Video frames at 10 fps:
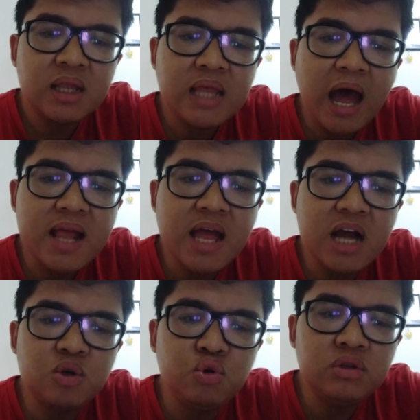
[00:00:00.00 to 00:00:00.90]
tak
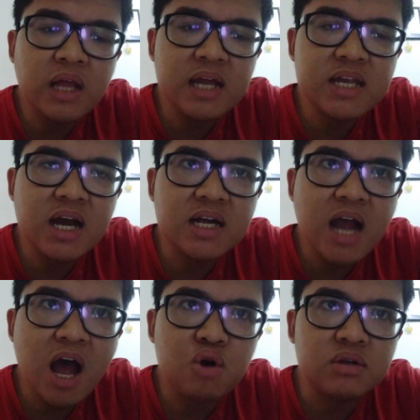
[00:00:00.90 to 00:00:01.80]
ada gunanya
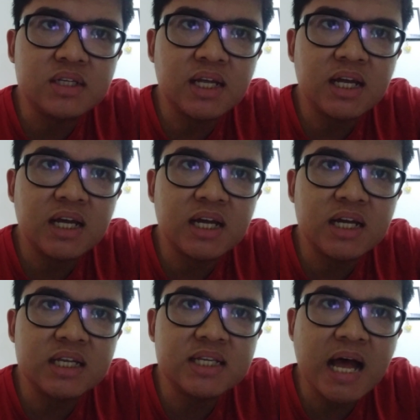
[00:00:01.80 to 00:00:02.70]
kau
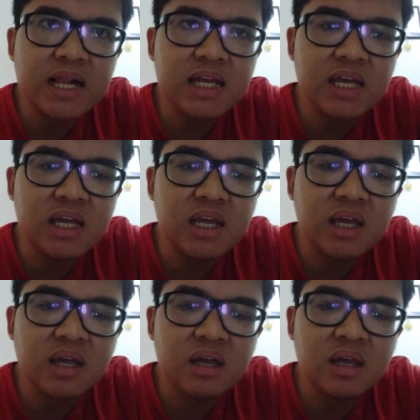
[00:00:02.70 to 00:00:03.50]
sesali